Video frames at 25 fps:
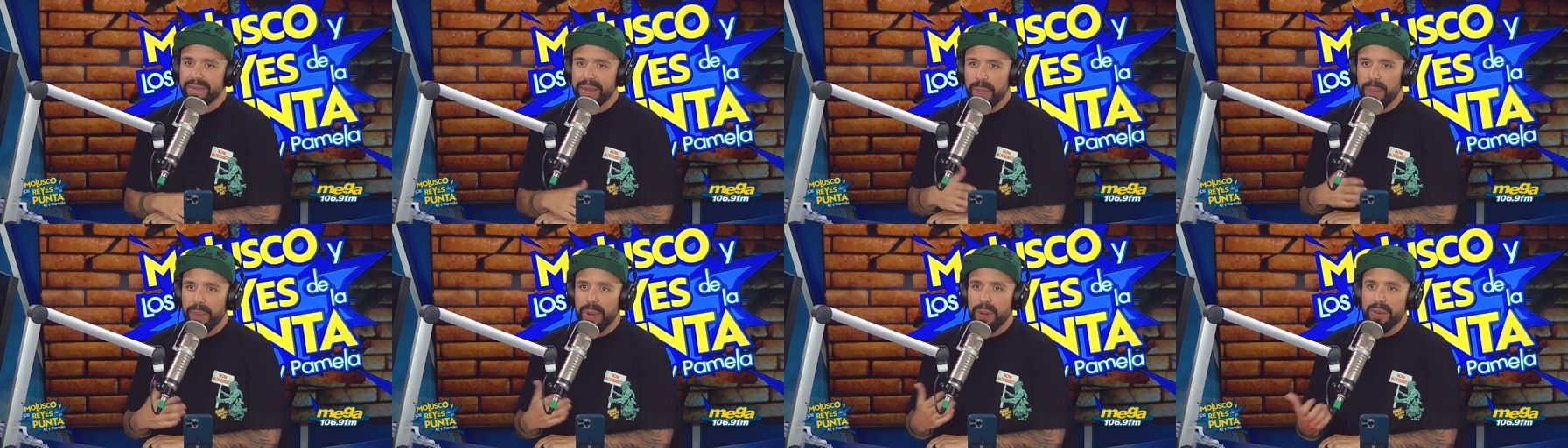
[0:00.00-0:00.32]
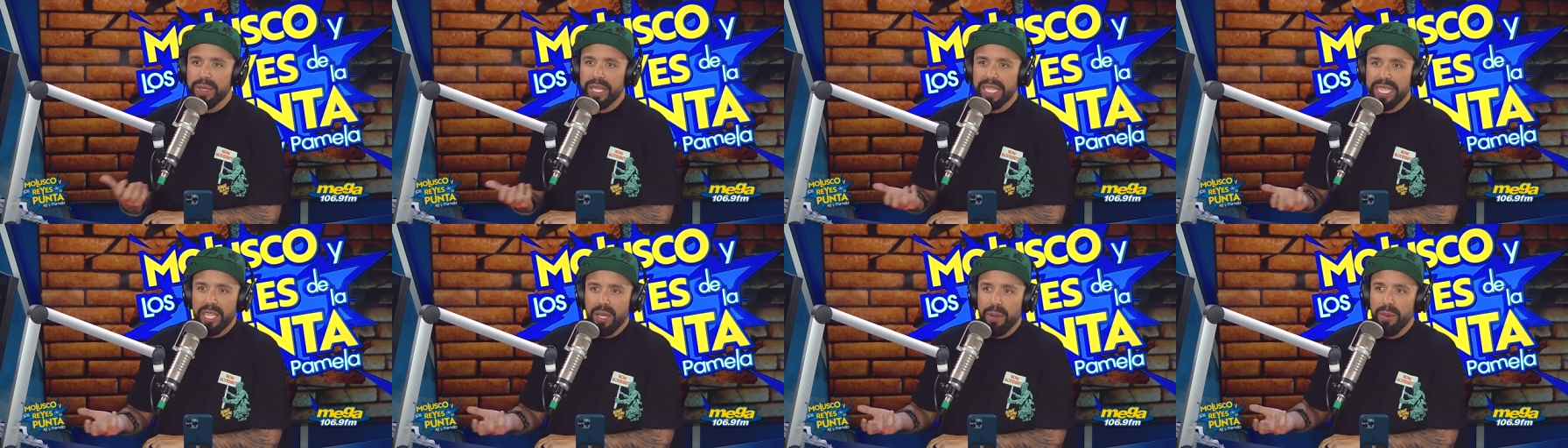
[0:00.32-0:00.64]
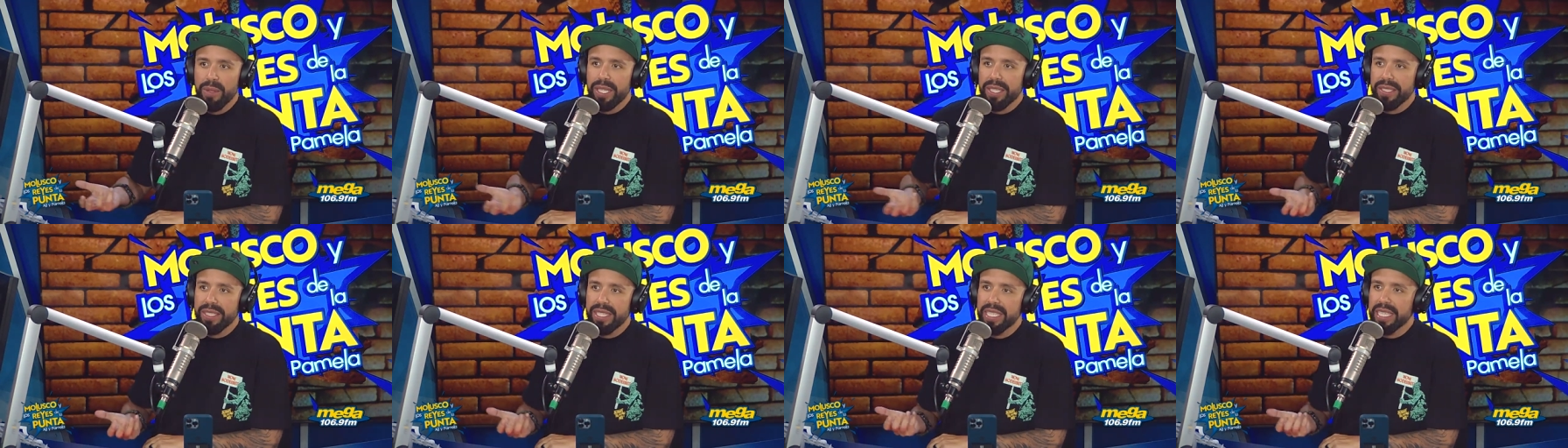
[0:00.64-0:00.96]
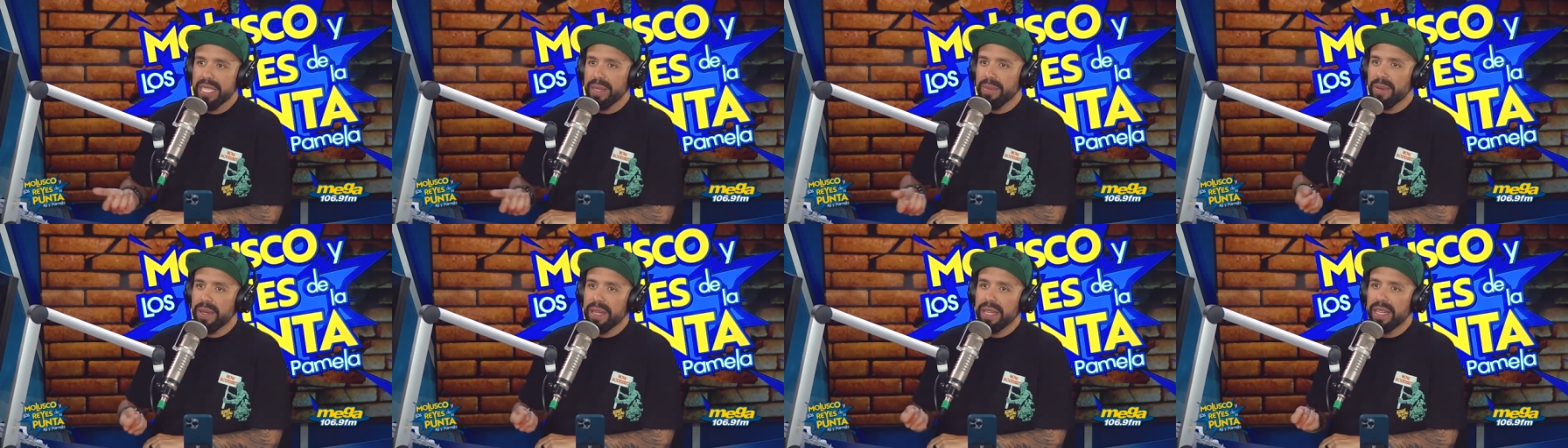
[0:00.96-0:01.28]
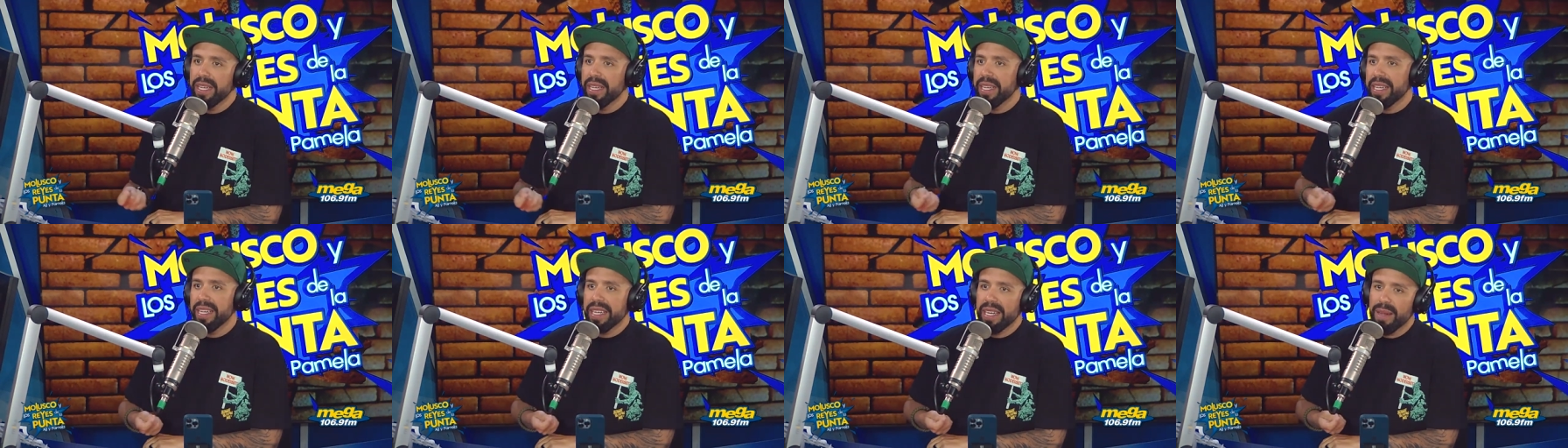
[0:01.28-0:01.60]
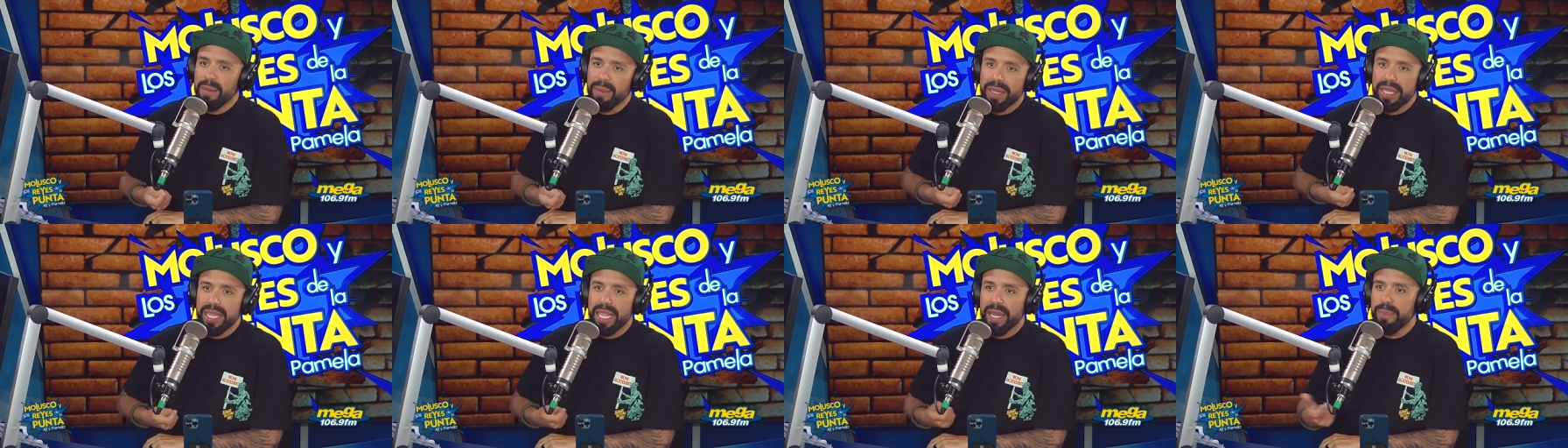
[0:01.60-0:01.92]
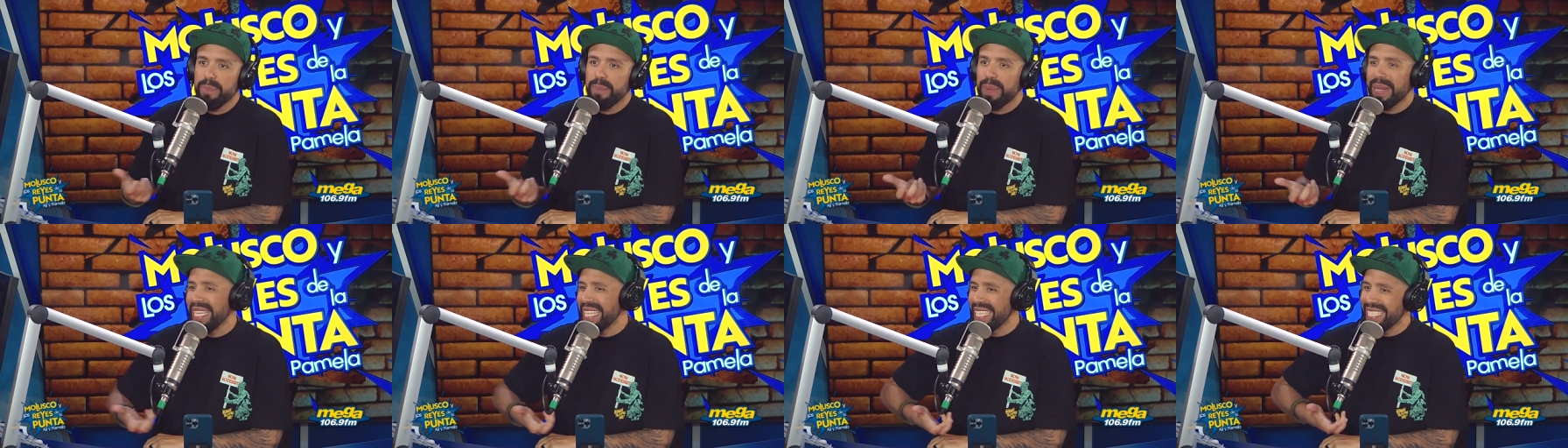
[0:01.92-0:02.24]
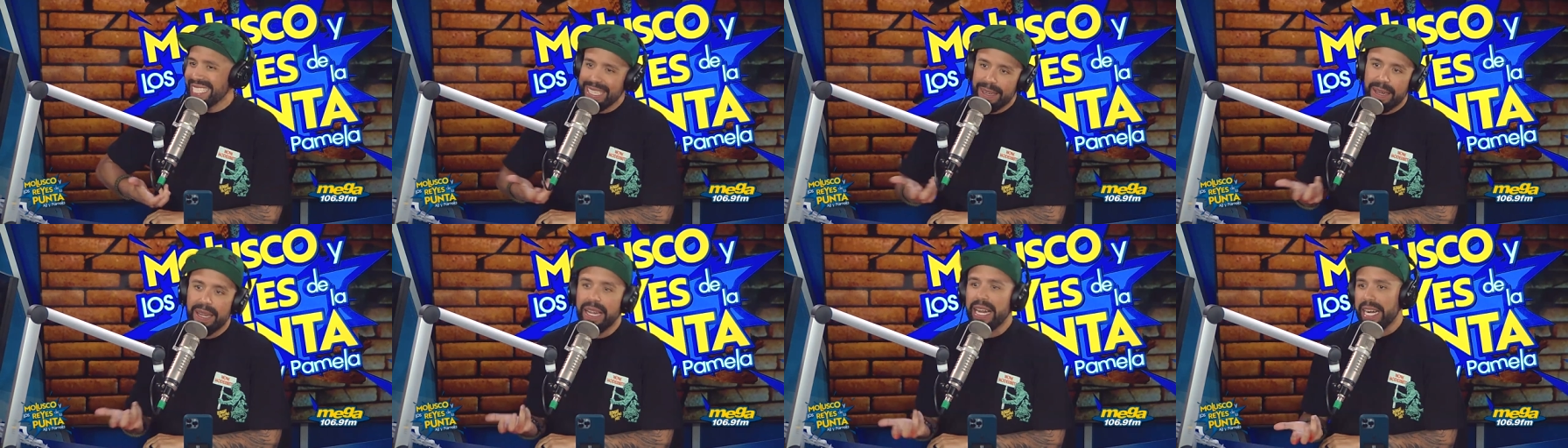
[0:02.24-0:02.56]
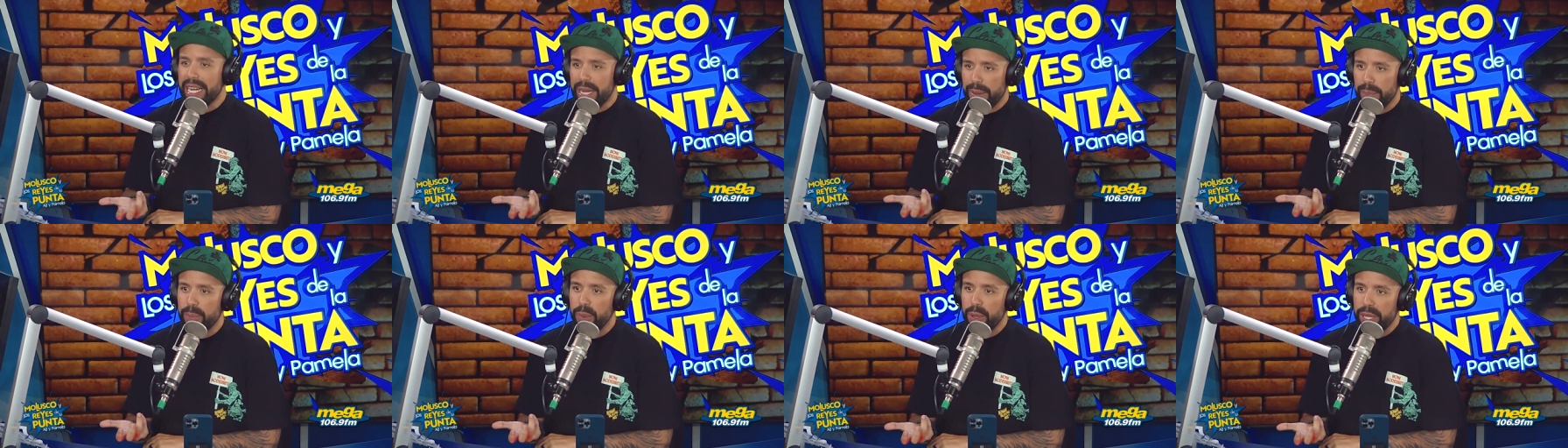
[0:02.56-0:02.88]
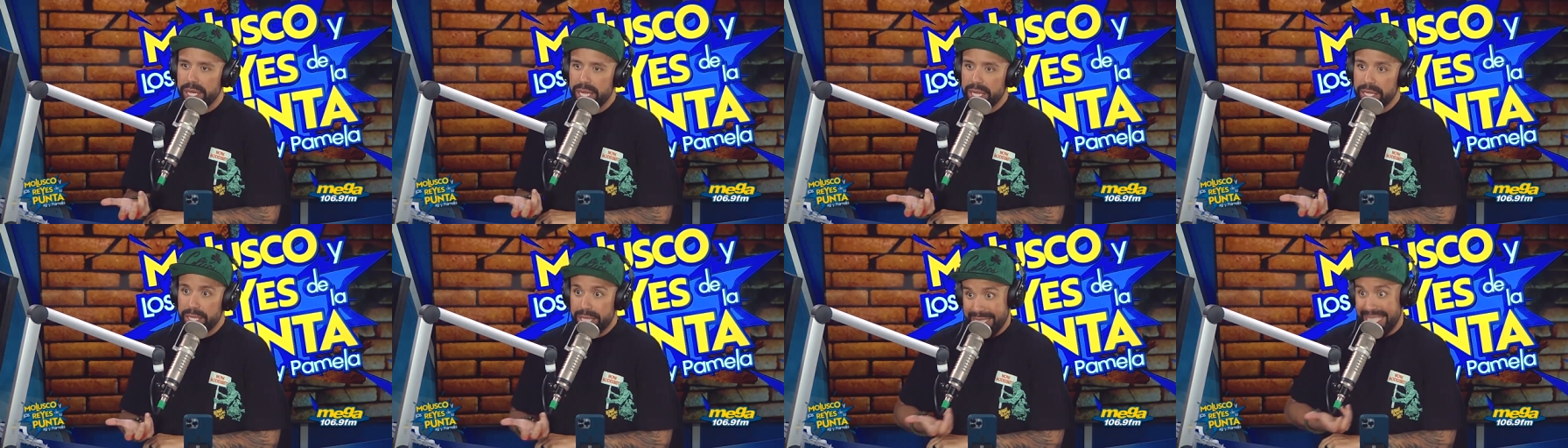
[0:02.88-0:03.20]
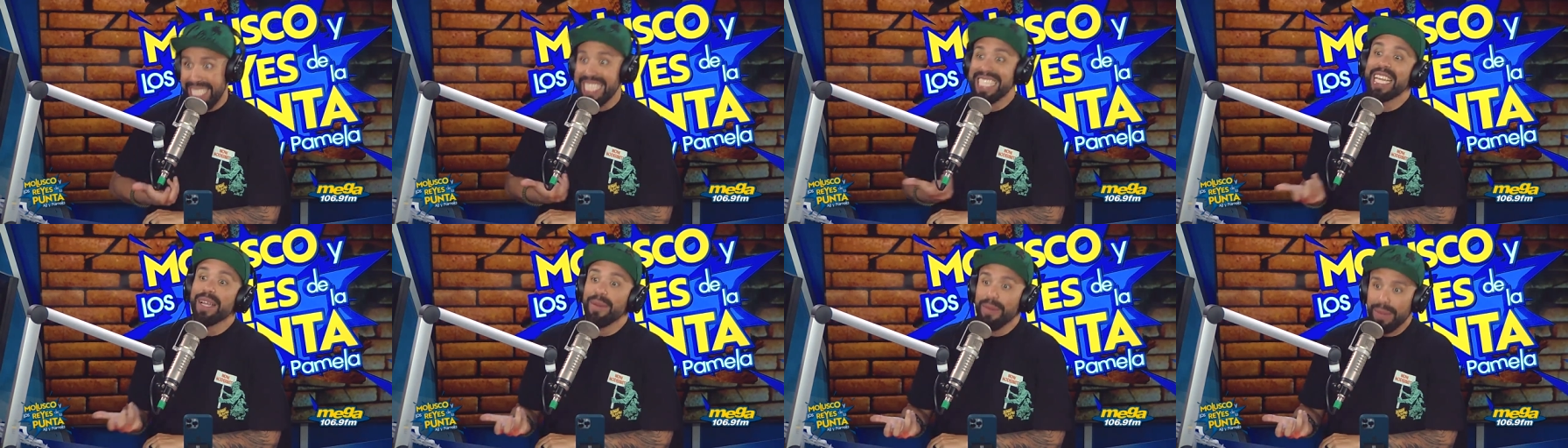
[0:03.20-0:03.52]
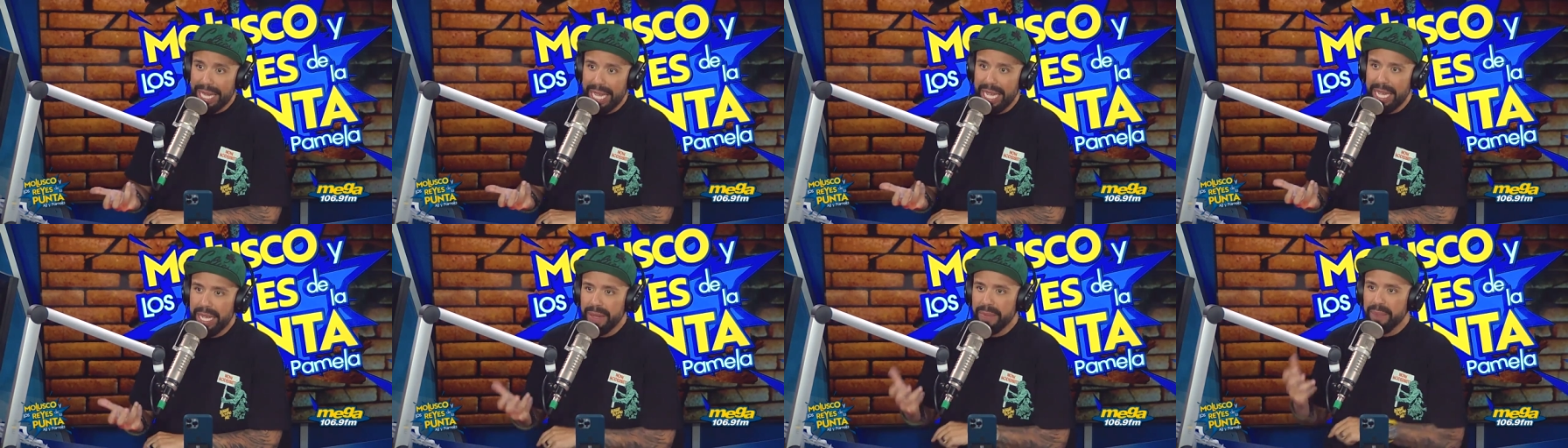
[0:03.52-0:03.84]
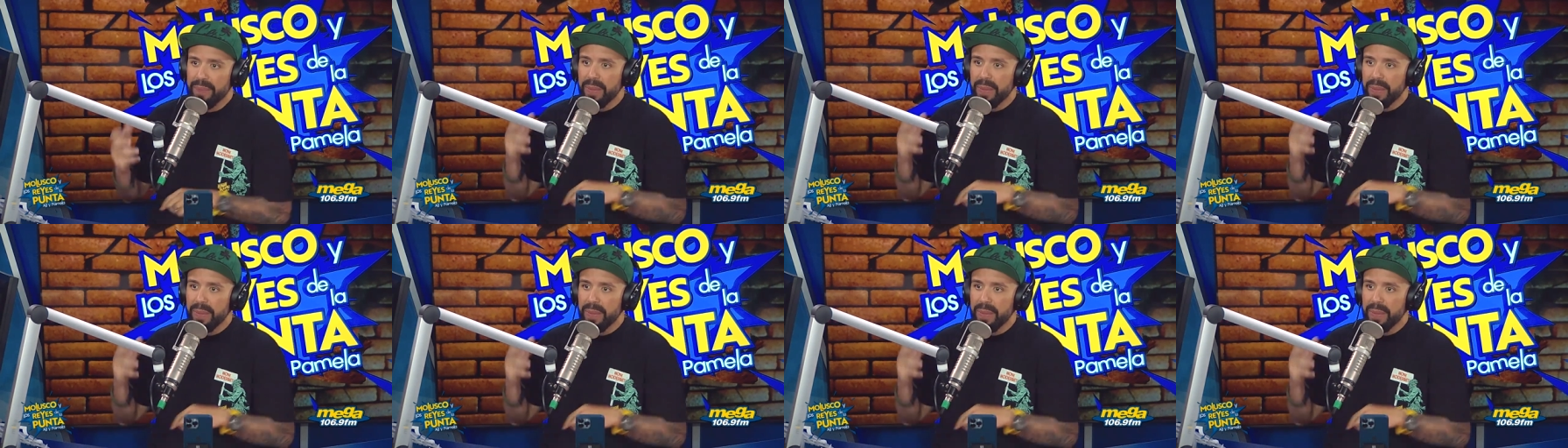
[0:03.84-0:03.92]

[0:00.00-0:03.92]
preguntarte cómo te sientes, pues realmente es predecirle la respuesta, se siente bien.